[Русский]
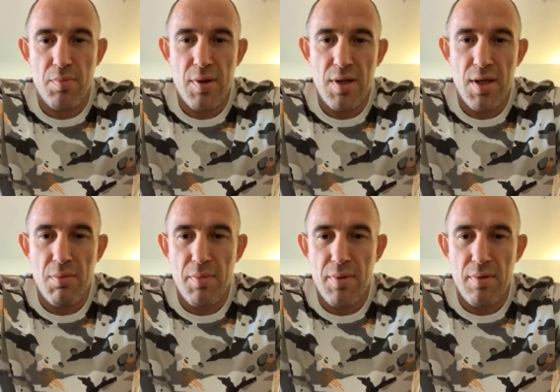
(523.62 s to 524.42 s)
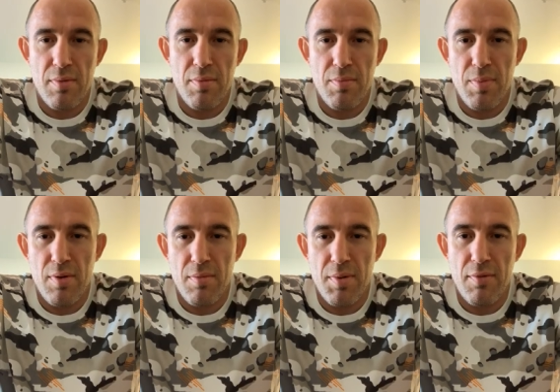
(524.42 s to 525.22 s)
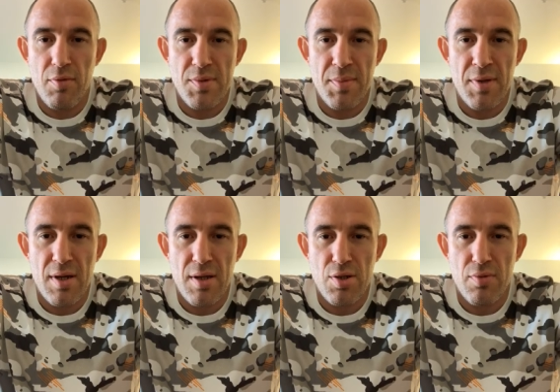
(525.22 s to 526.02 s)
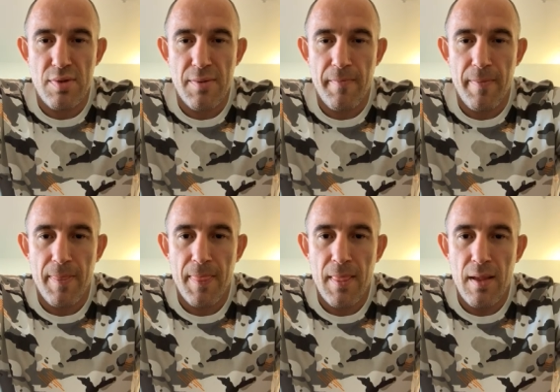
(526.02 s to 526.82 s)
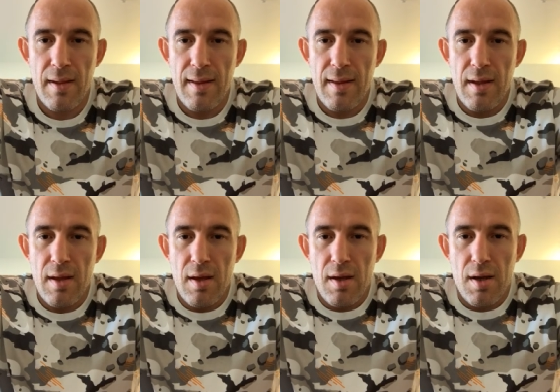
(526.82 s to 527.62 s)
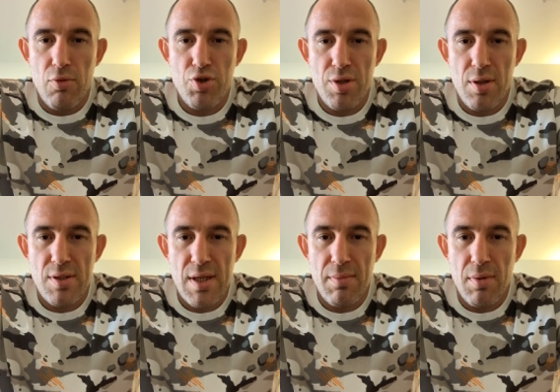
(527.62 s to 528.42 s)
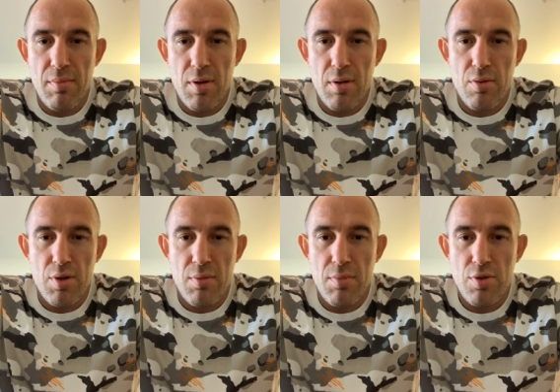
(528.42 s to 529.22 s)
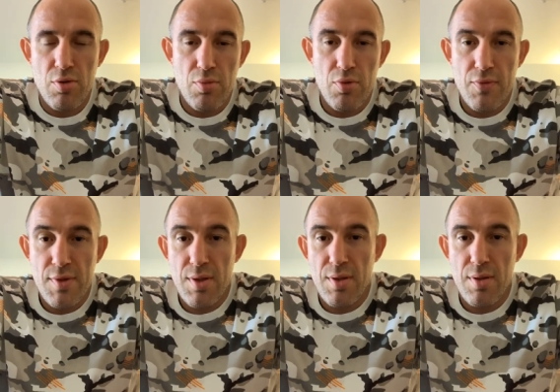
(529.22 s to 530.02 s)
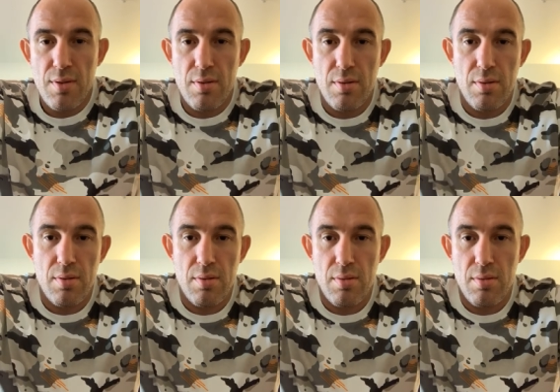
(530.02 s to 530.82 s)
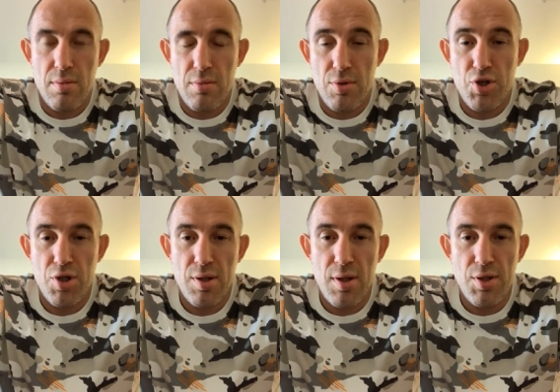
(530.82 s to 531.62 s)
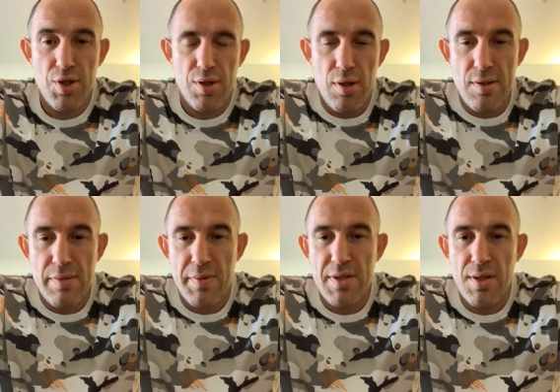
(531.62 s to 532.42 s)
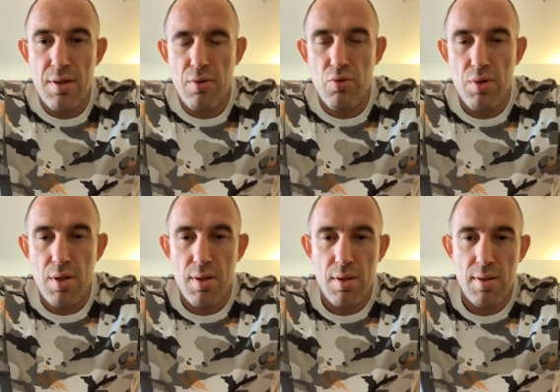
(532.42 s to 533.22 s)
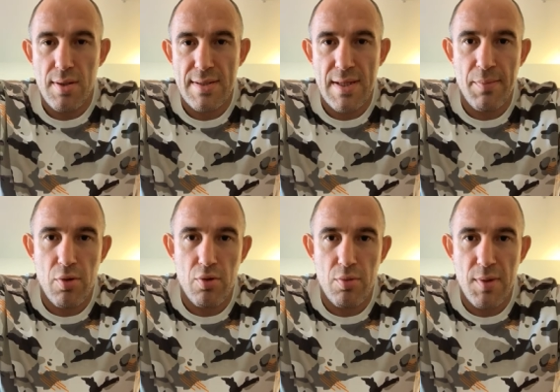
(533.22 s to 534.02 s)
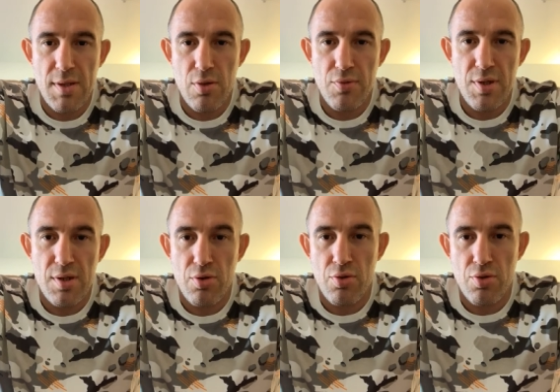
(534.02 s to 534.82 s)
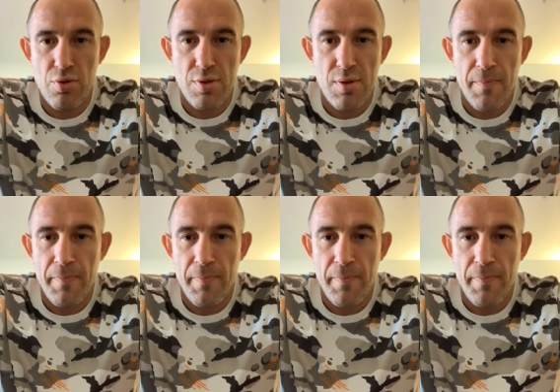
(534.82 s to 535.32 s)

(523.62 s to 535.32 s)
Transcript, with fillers: поедем, проведем семинар, конечно, у вас кого считаю самым э, крутым бойцом UFC. Э, считал, считаю, за последние годы самый крутой боец UFC это Джон Джонс.